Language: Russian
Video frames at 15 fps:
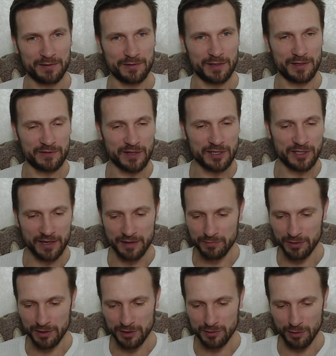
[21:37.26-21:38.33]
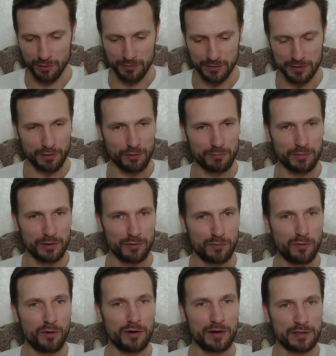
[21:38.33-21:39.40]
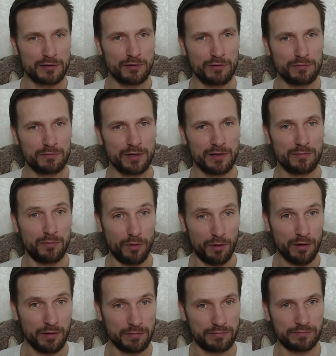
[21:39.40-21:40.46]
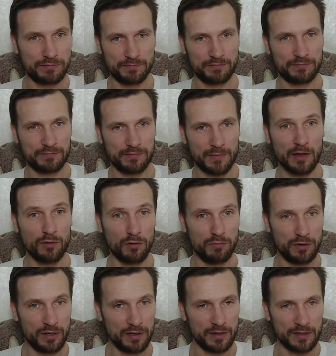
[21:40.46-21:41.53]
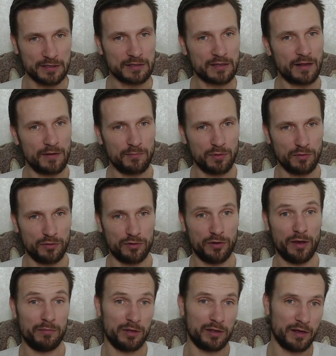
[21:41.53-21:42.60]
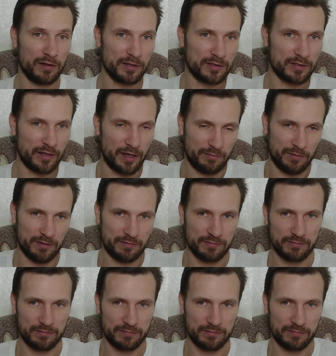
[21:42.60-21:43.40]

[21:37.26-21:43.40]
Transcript: Вначале было слово, и слово было у Бога, и слово было Бог. Оно было и стало плотью, и обитало с нами.